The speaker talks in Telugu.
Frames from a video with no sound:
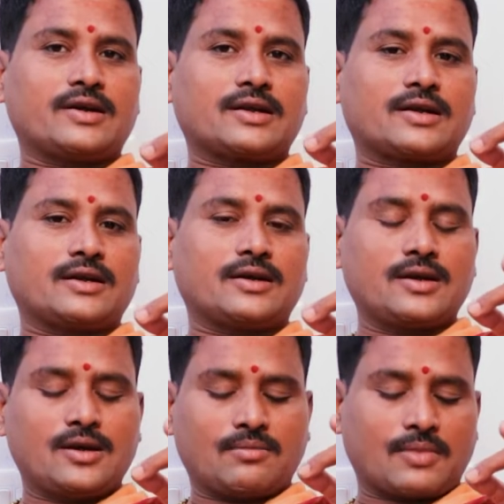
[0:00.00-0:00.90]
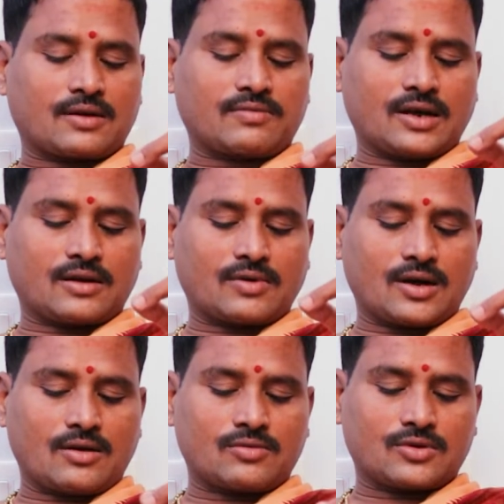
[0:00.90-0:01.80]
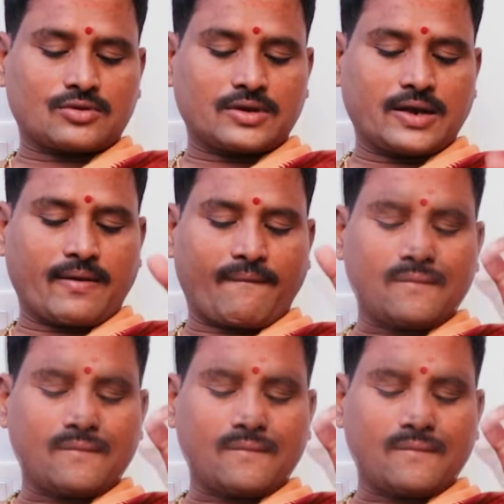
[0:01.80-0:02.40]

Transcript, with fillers: వీరికి మక్కువ ఎక్కువగా ఉంటుంది